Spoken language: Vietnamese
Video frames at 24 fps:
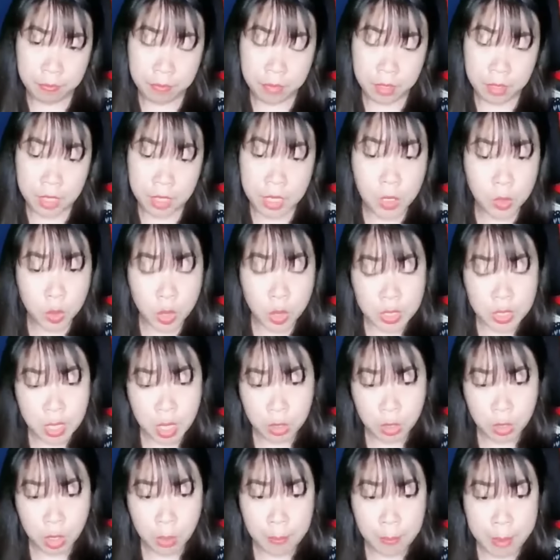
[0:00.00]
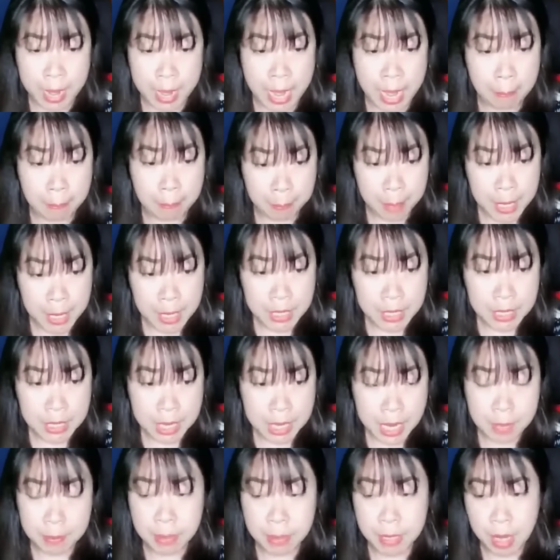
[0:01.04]
Nhưng tôi sợ con bé làm bất
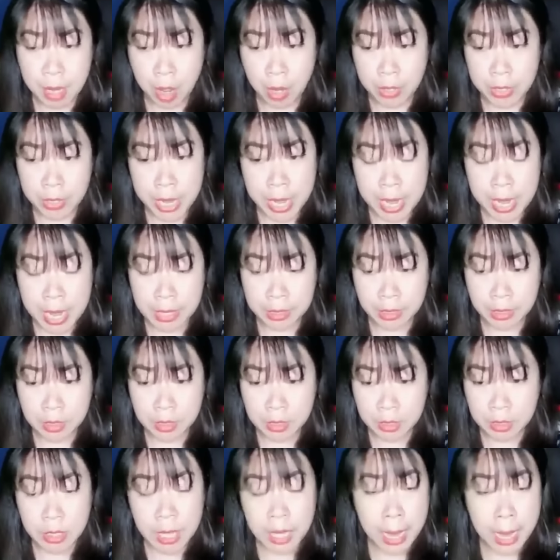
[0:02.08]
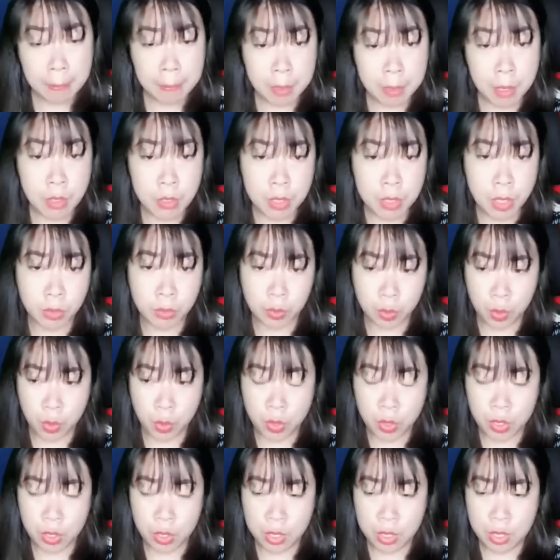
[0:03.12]
nên mới nói đây là thứ em đưa cho
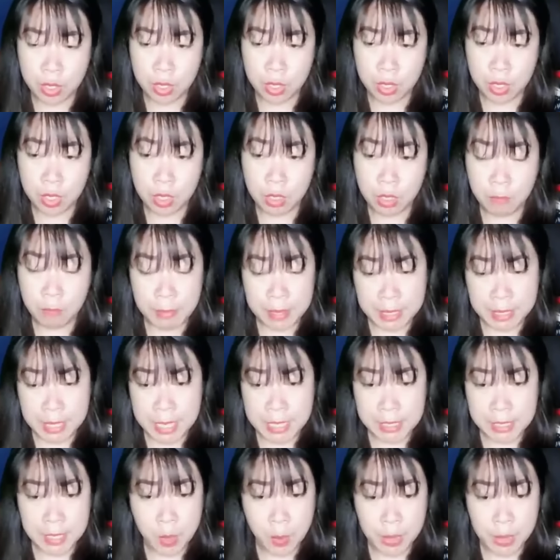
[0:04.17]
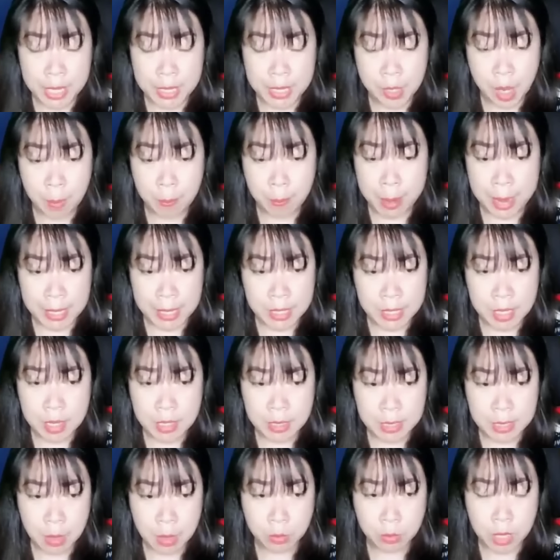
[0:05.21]
tôi. Vậy thì sau khi con bé chơi
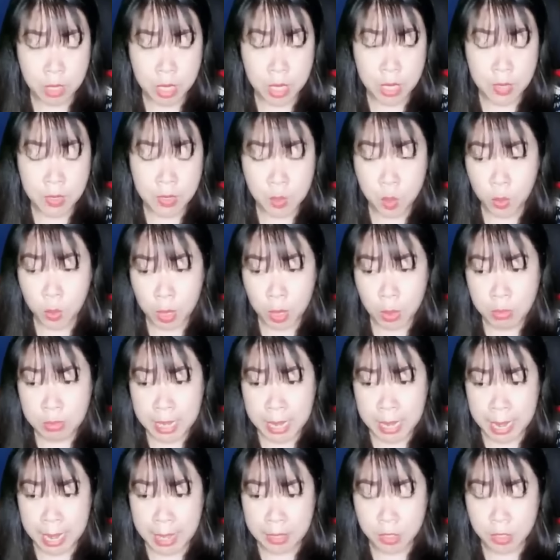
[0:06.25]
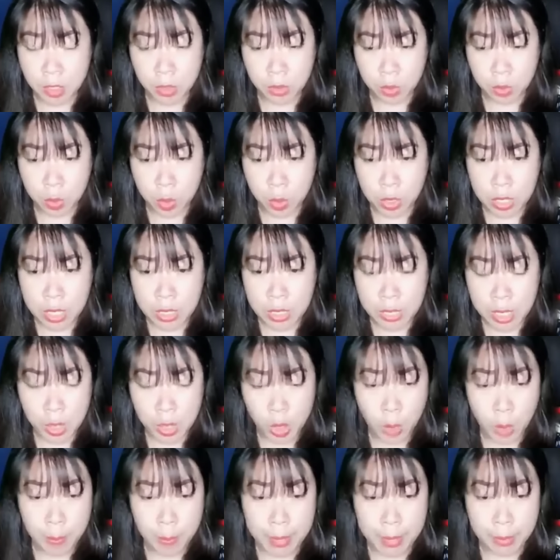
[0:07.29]
xong, dù không trả lại cho tôi thì
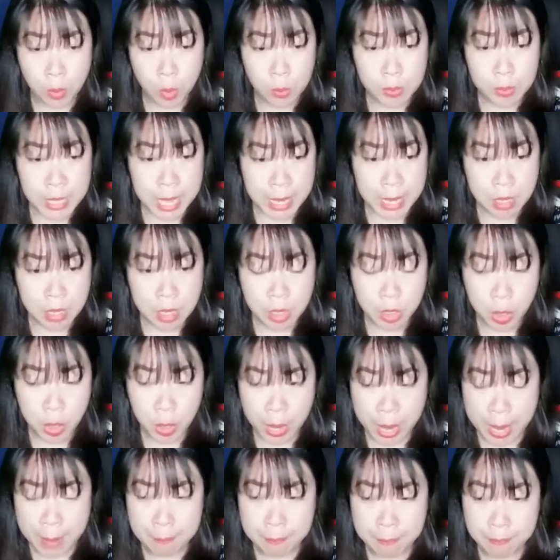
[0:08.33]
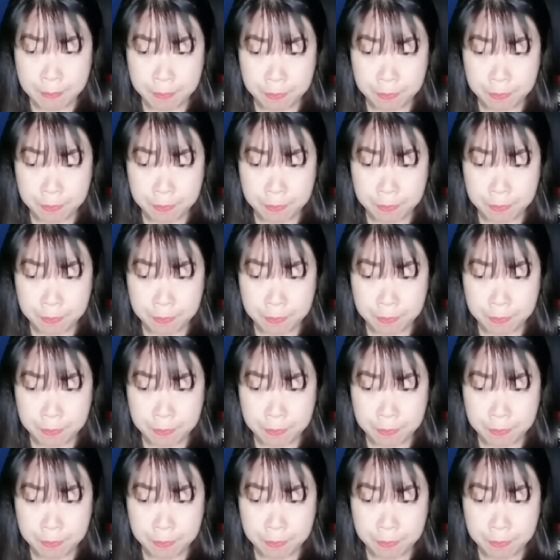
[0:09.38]
con bé cũng sẽ đưa cho em.